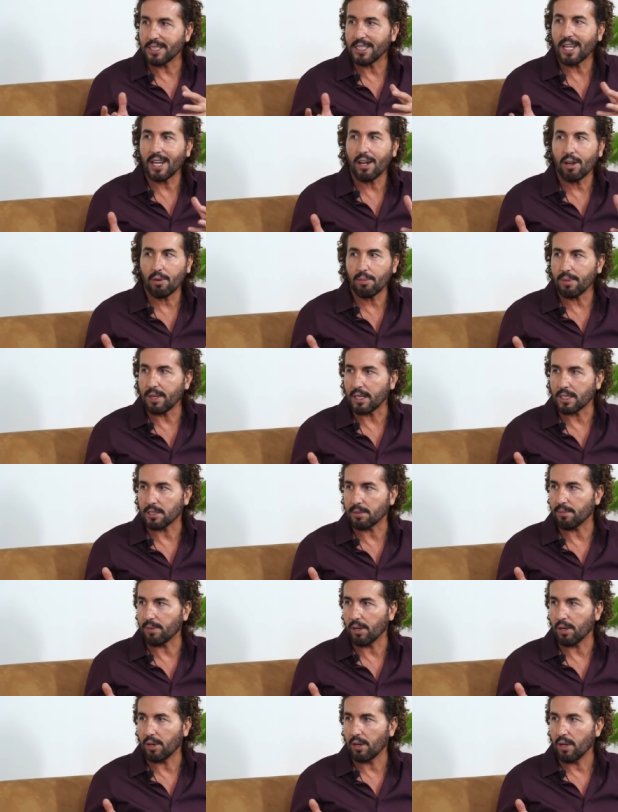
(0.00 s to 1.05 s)
Si es lo
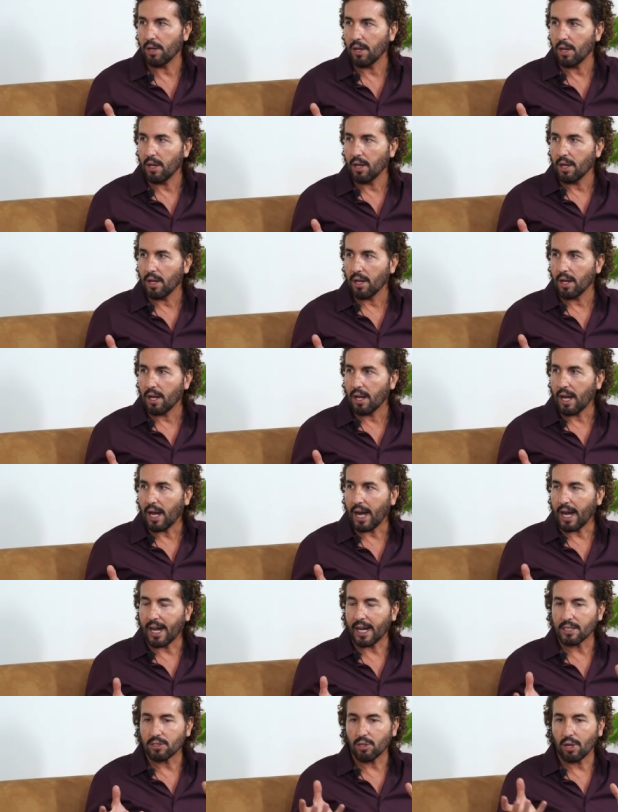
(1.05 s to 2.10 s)
mismo.
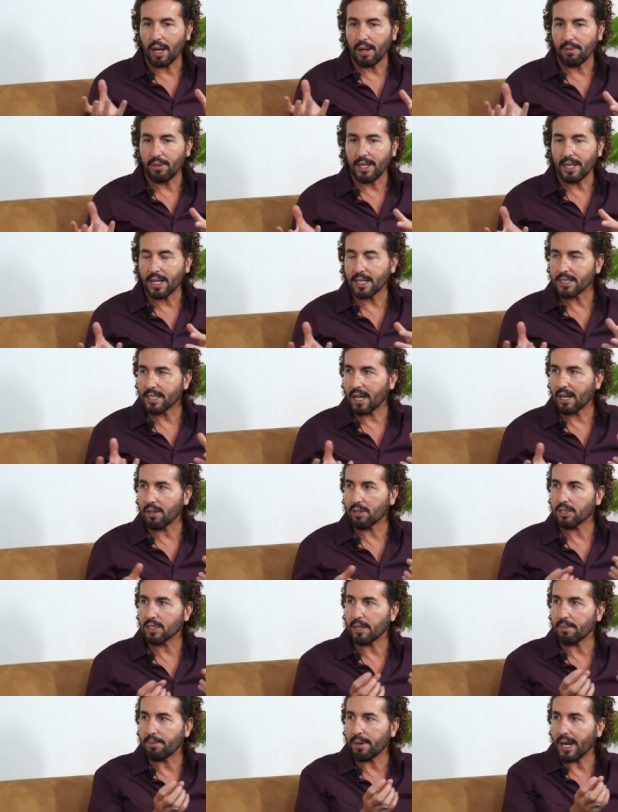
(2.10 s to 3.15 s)
¿Acaso la vida es algo
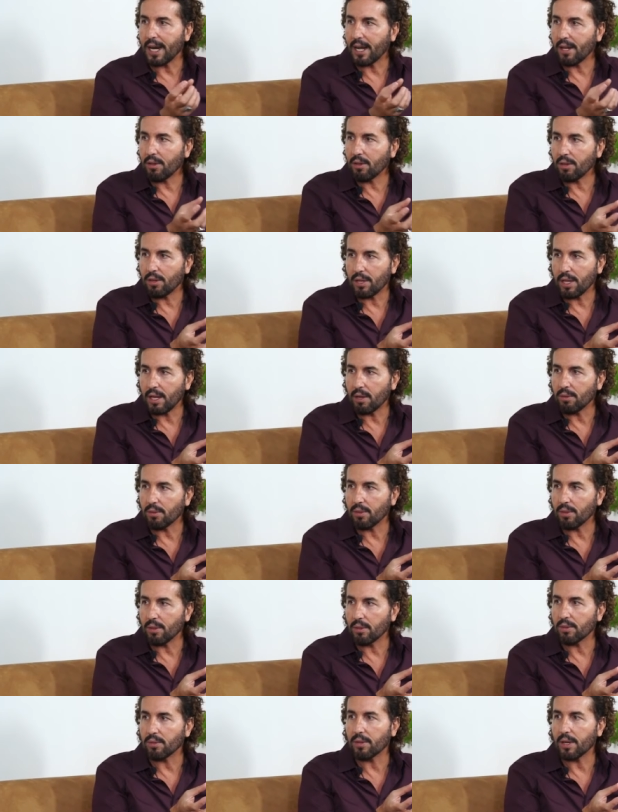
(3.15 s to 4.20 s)
separado de
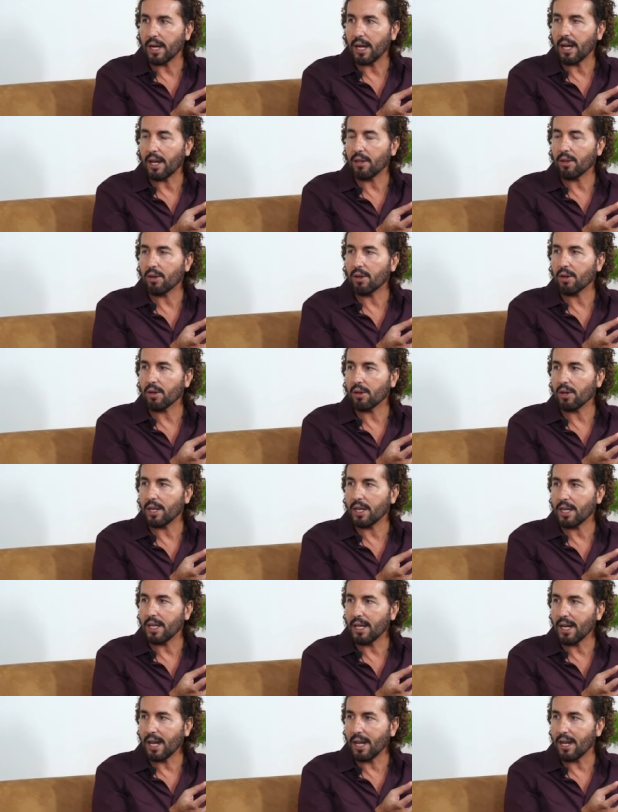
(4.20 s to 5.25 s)
un creador
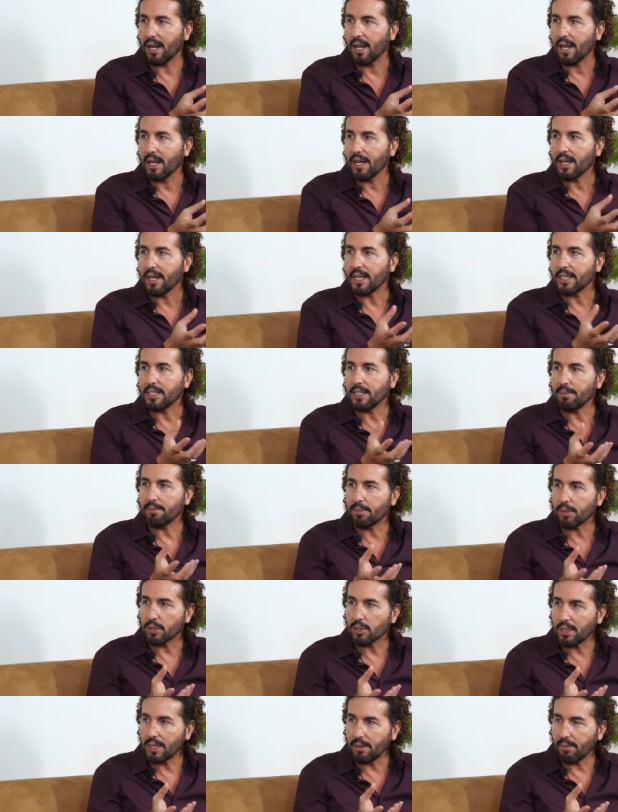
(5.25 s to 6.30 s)
original? Es
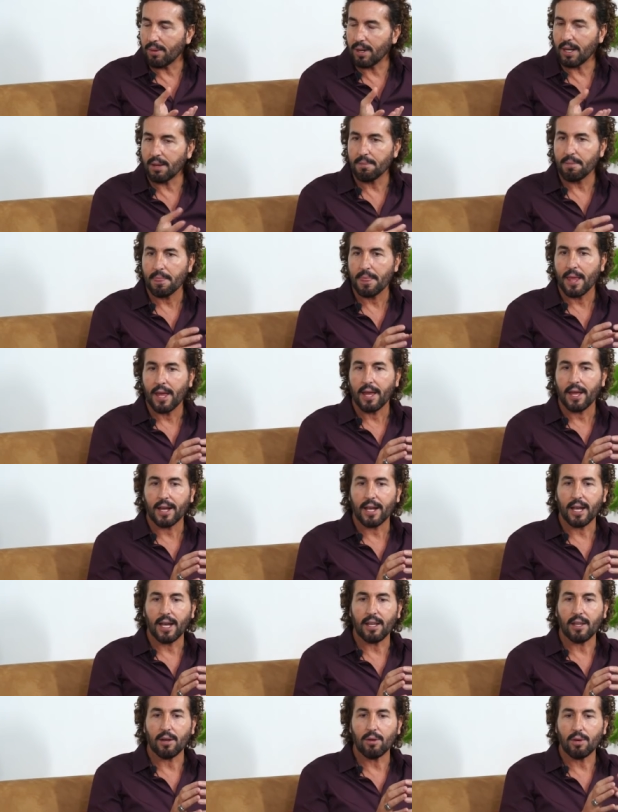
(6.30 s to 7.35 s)
imposible
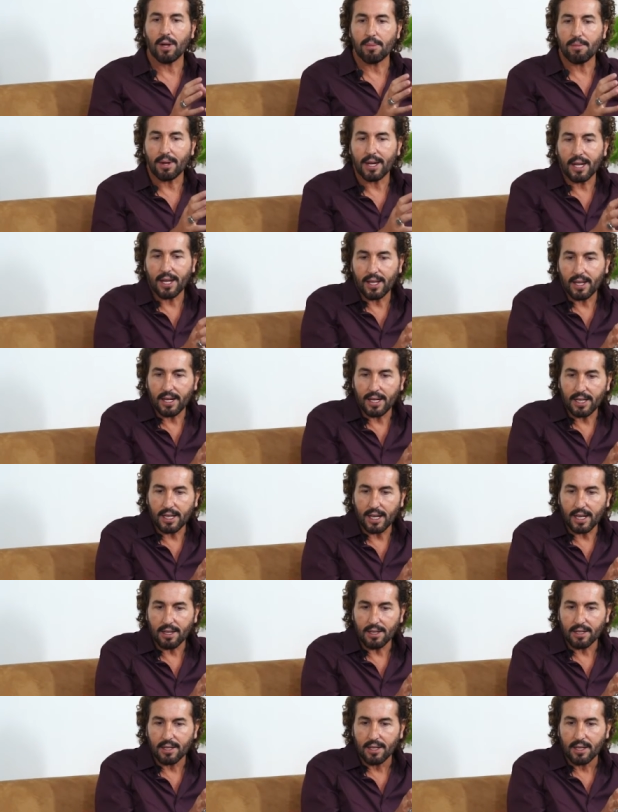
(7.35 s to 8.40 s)
que de una
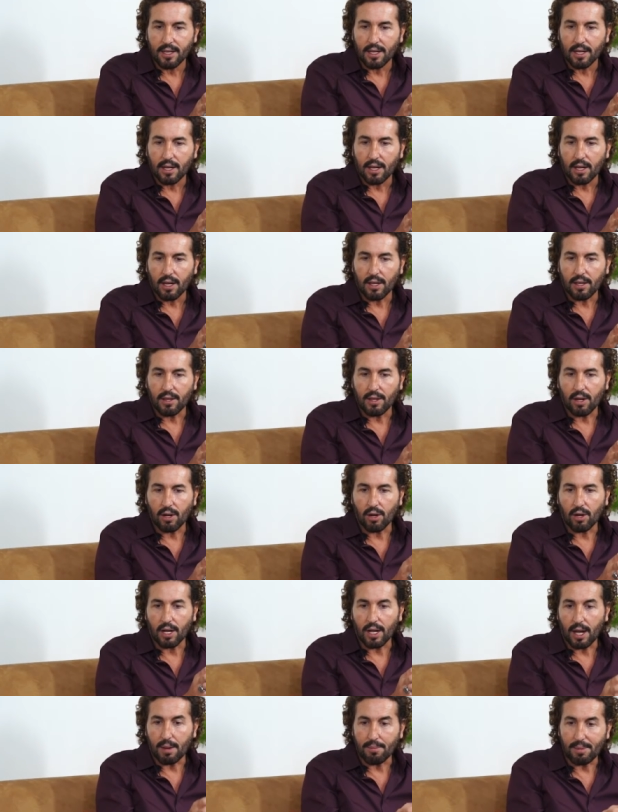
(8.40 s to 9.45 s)
panadería, de los
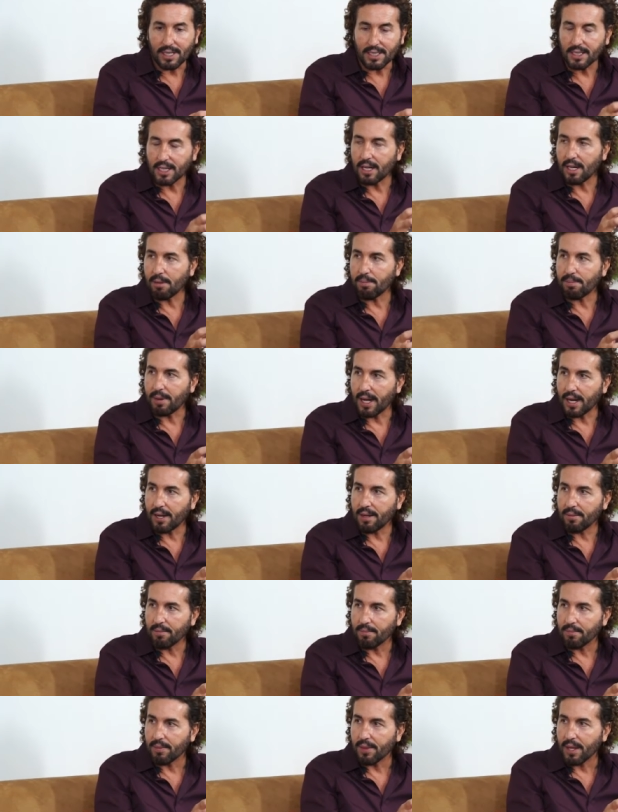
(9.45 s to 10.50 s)
que amasan el pan,